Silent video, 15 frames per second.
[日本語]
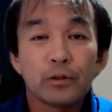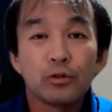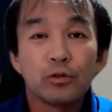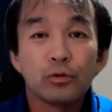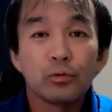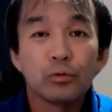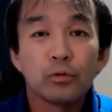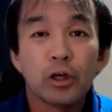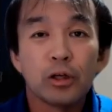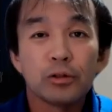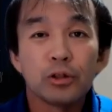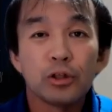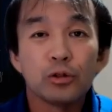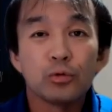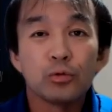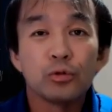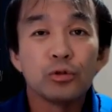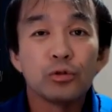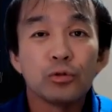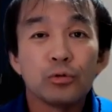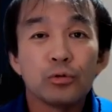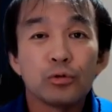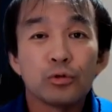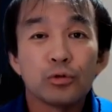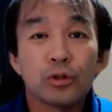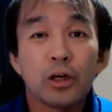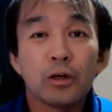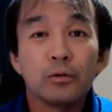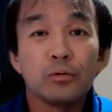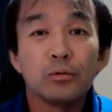週刊手帳術の著
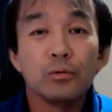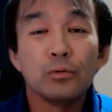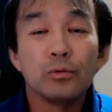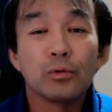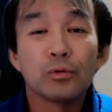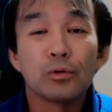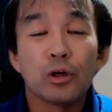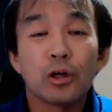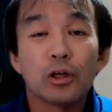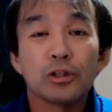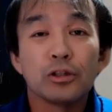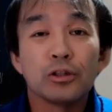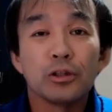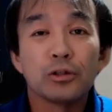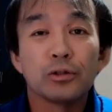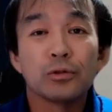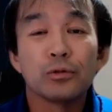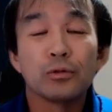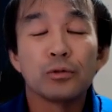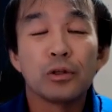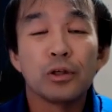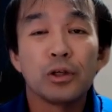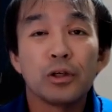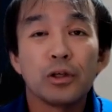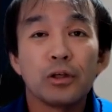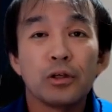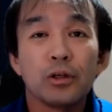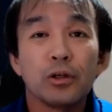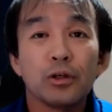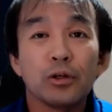者、海野たかしです。
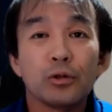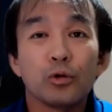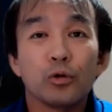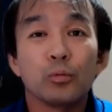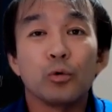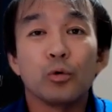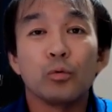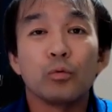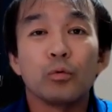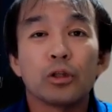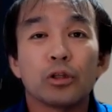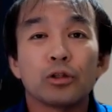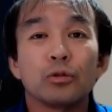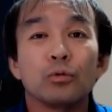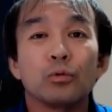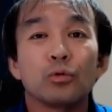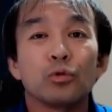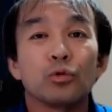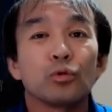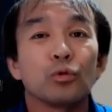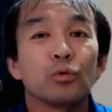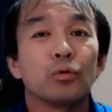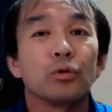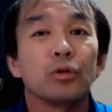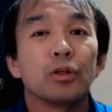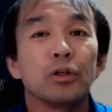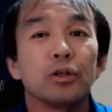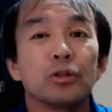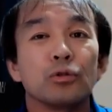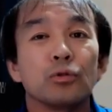今日も私の著書、
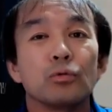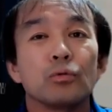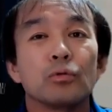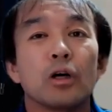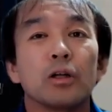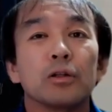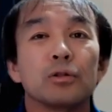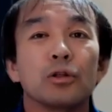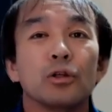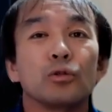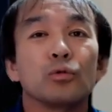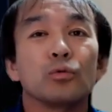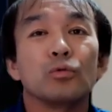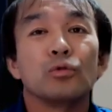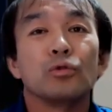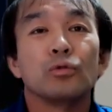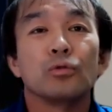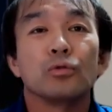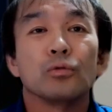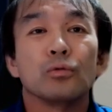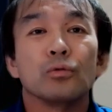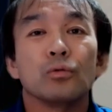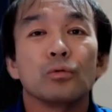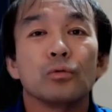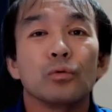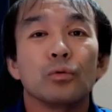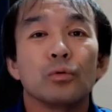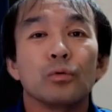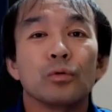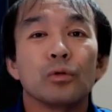週刊手帳術
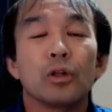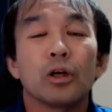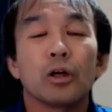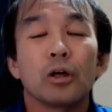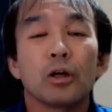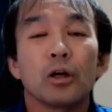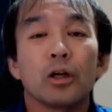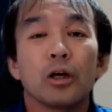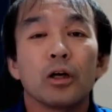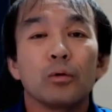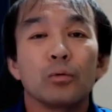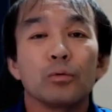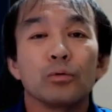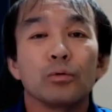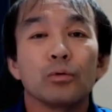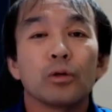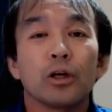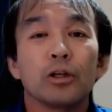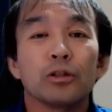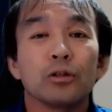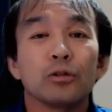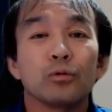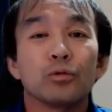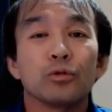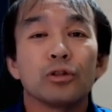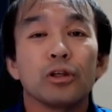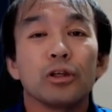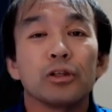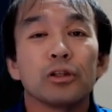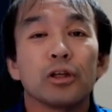の中から本の解説を
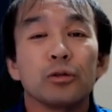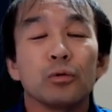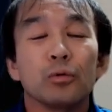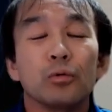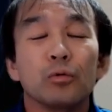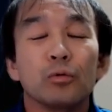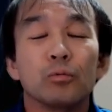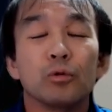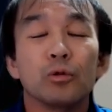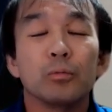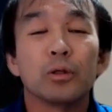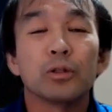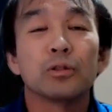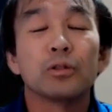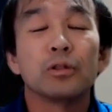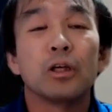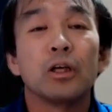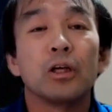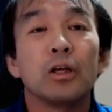していきたいと思います。